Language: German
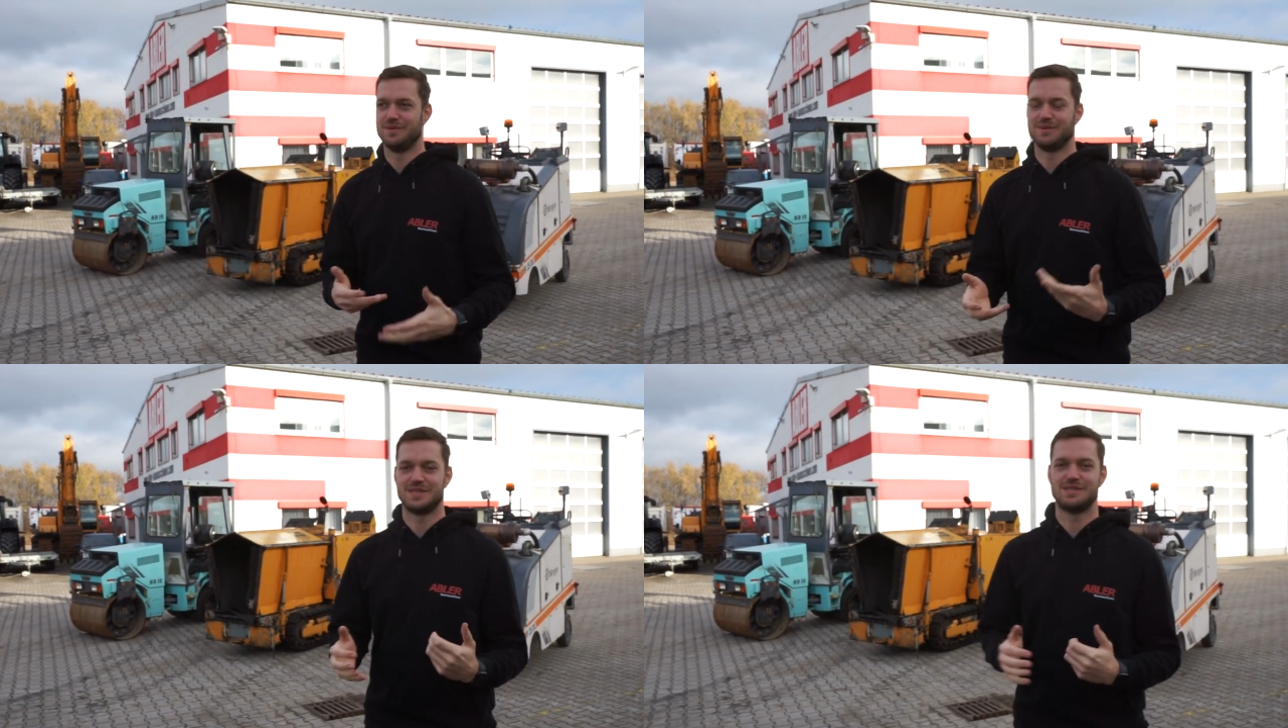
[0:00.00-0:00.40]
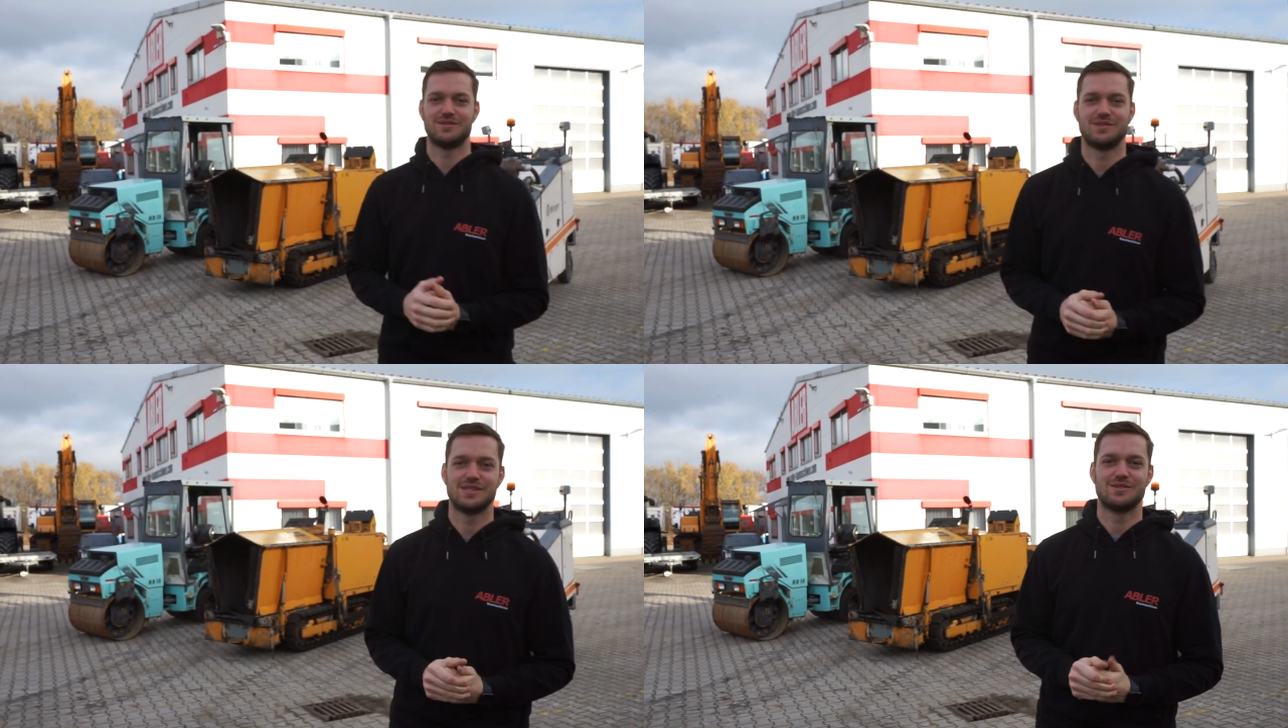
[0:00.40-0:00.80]
wenn man sich so
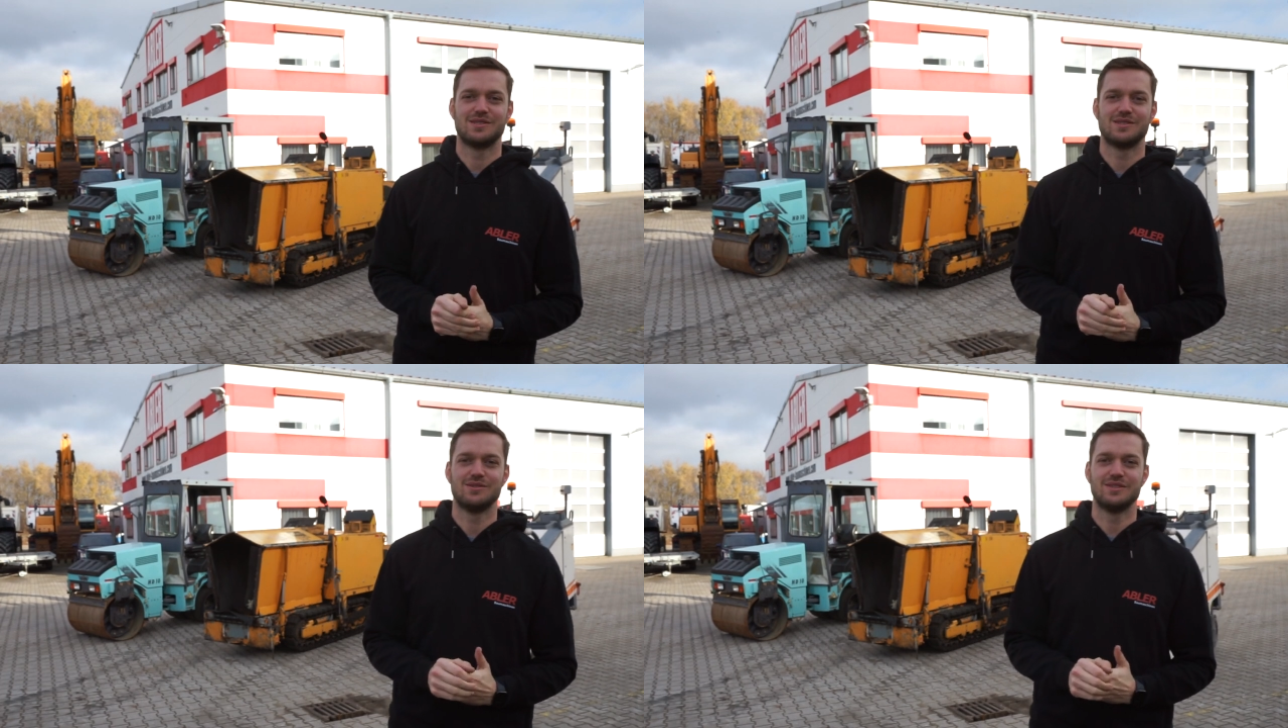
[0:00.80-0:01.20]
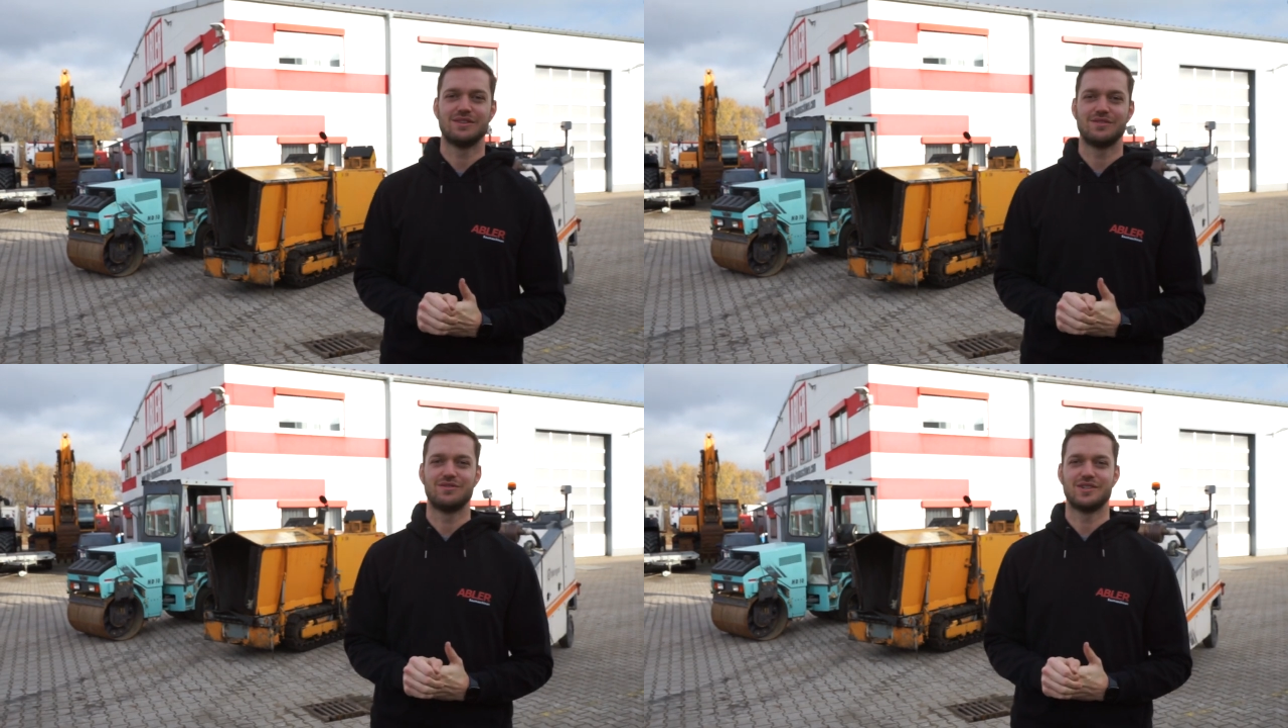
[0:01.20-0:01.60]
eine Situation
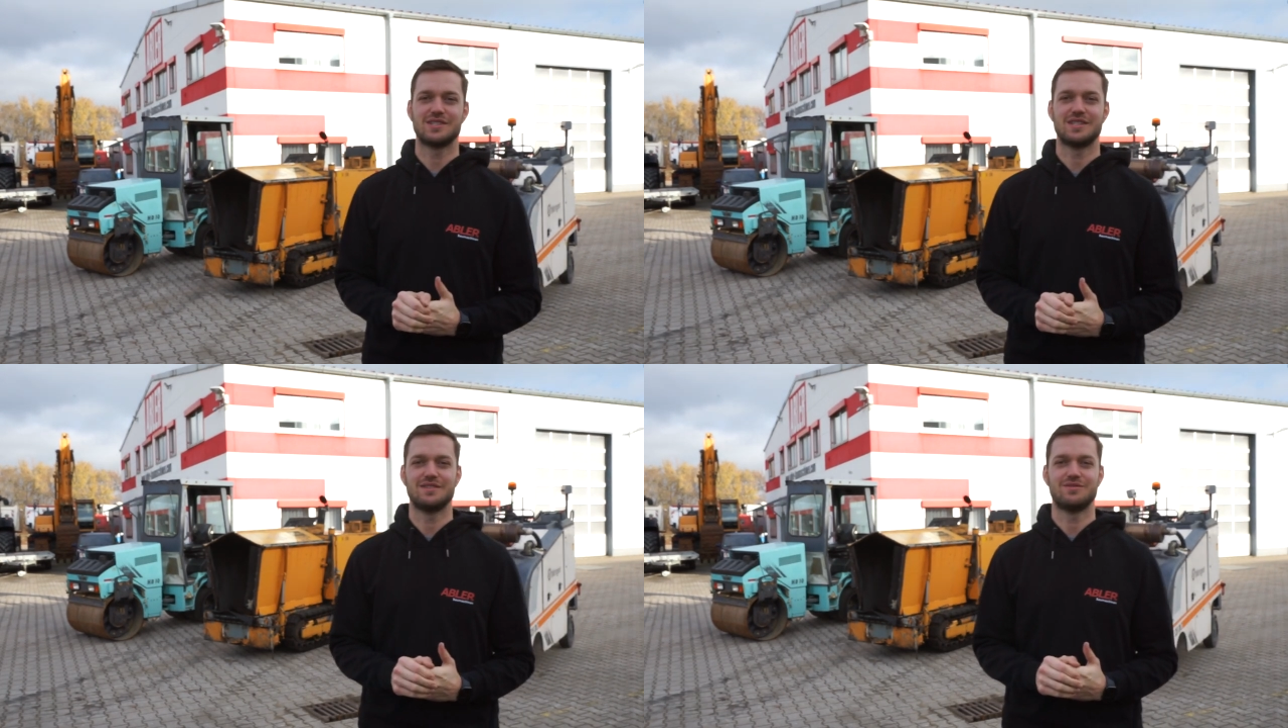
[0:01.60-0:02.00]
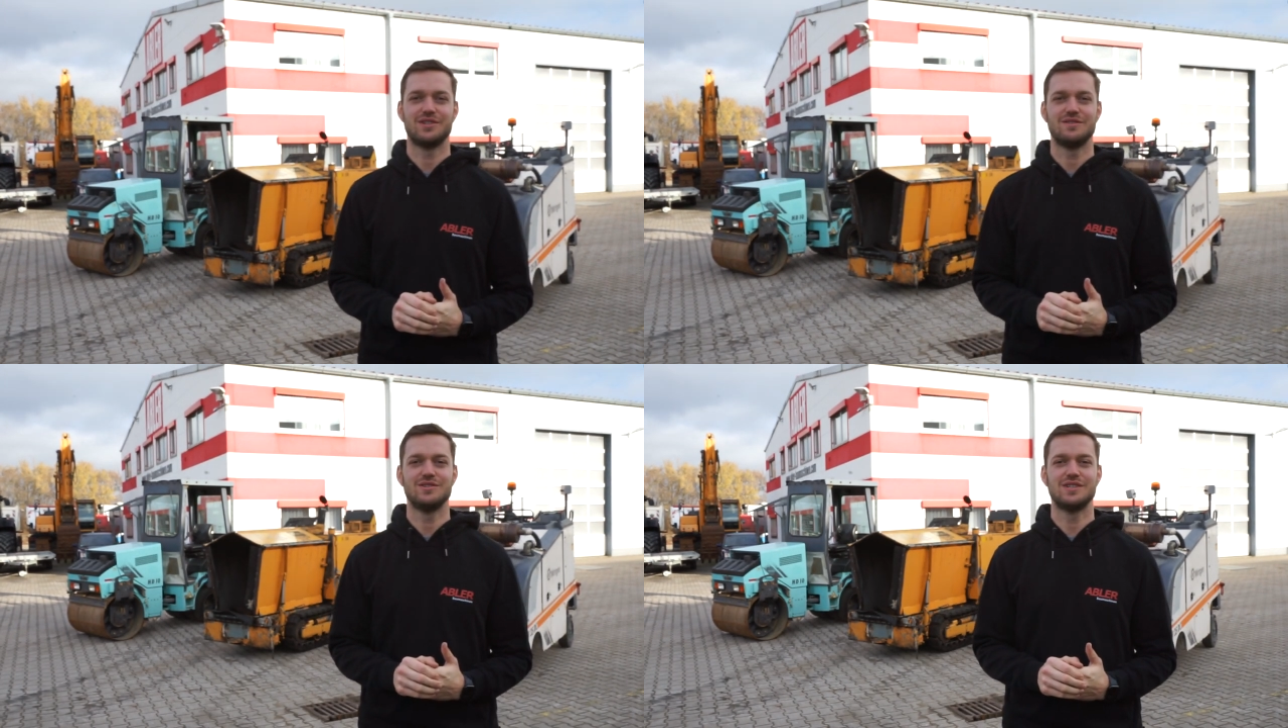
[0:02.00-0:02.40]
dafür vorstellen
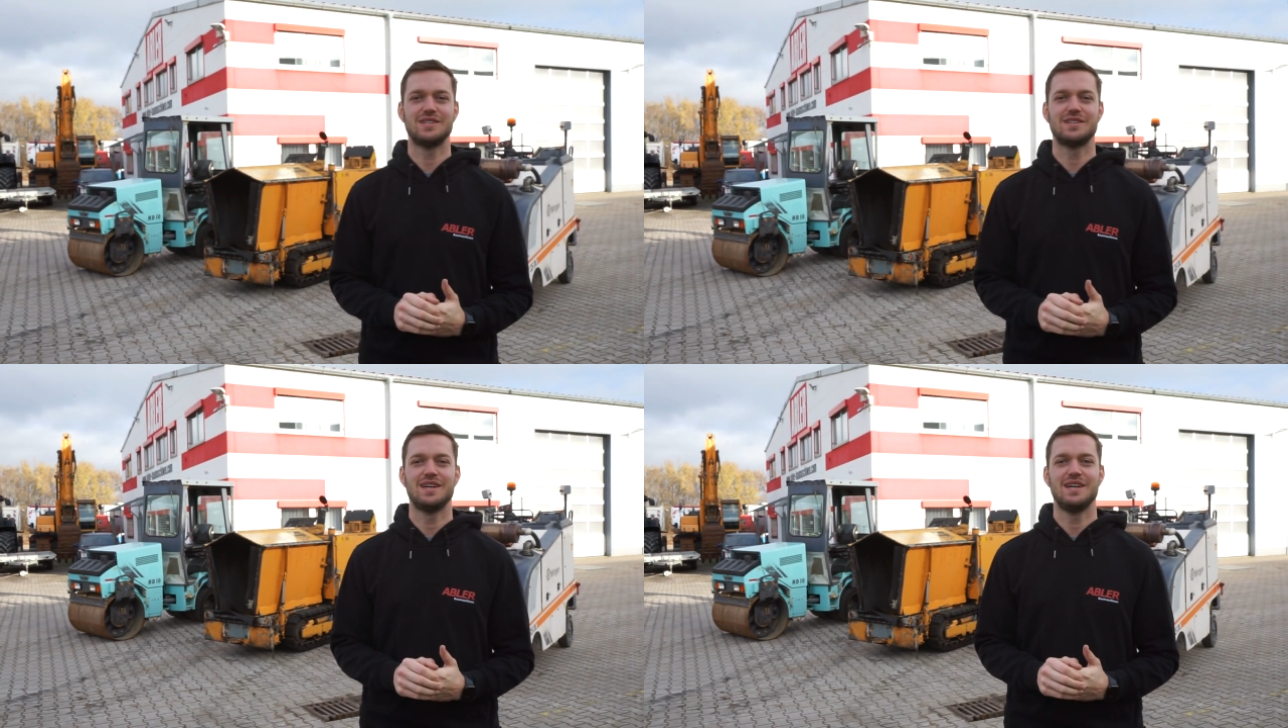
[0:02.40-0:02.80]
wollen würde,